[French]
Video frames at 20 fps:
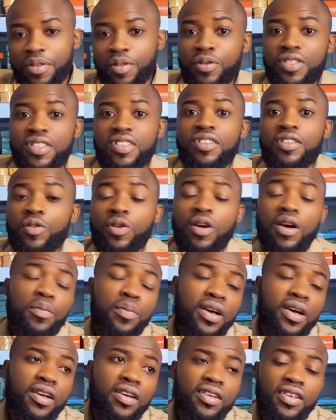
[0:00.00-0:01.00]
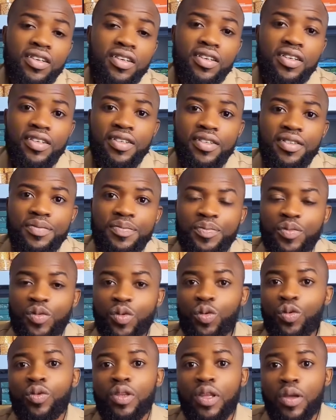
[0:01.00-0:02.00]
Sur le site, il n'y aura pas euh,
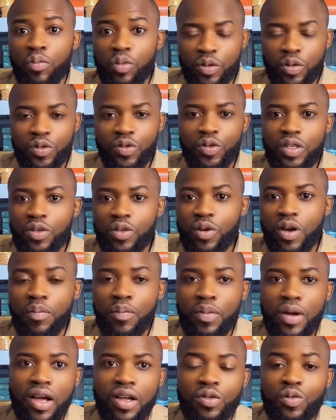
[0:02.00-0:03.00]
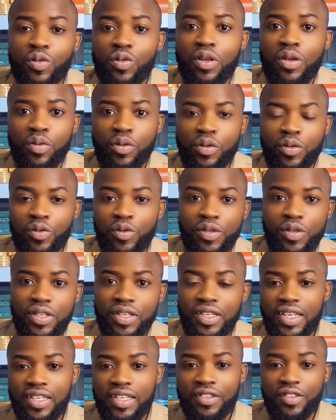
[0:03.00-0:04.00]
tous les produits, il n'y aura pas tous les
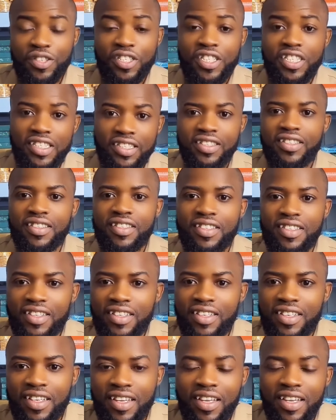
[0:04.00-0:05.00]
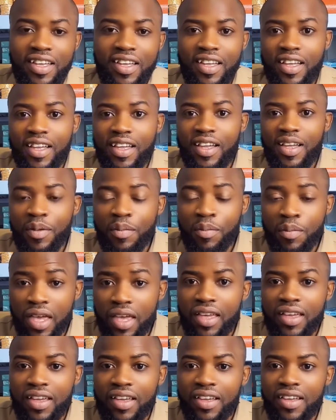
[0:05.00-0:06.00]
produits de Chine.
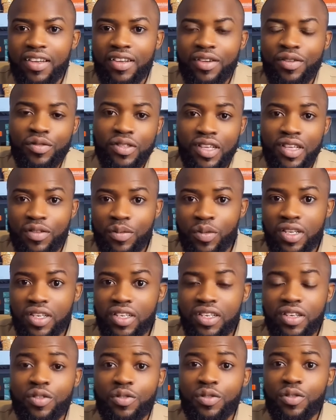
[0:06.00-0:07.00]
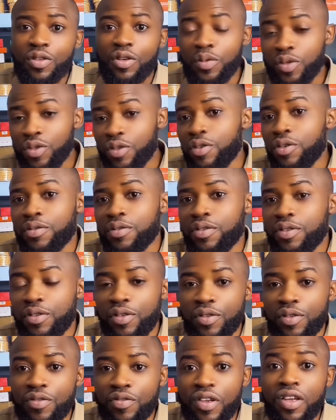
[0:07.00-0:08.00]
Mais vous savez bien qu'il y a une autre option
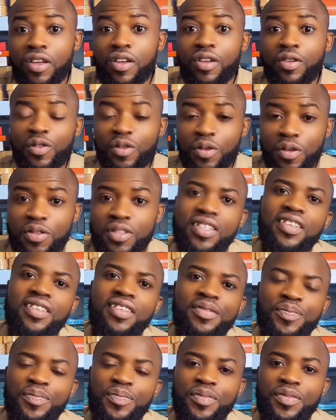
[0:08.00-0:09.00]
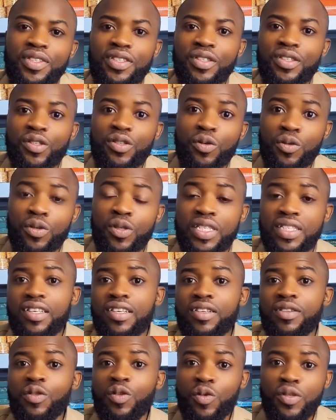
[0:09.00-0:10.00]
de faire le sourcing, de
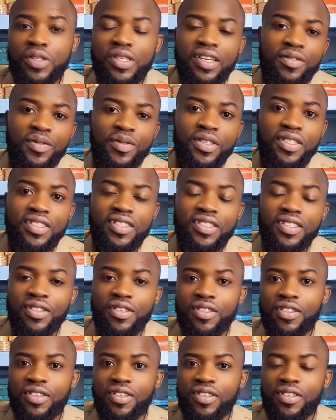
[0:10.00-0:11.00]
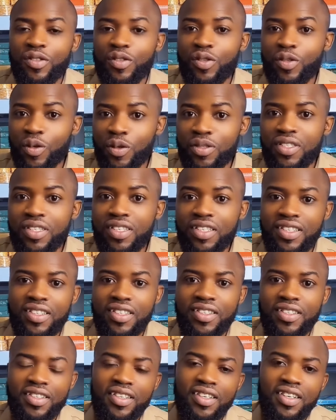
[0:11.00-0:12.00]
solliciter nos services de sourcing
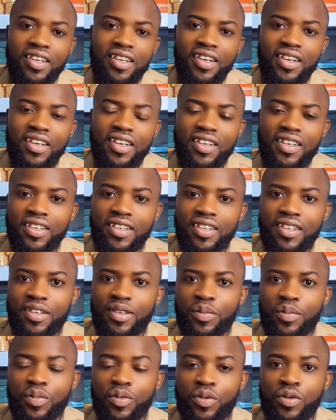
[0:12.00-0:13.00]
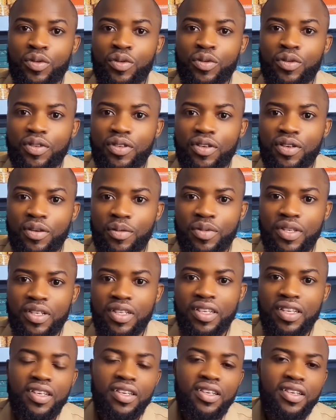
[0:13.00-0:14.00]
euh, pour
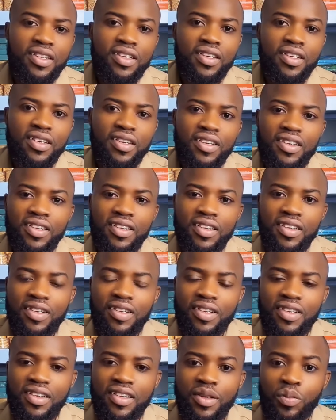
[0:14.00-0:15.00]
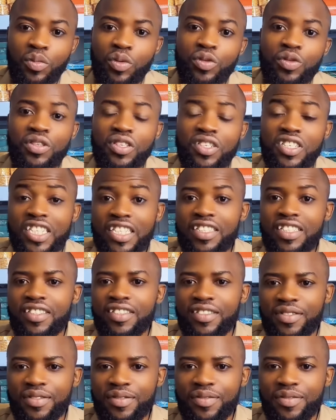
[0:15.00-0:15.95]
obtenir les produits de Chine.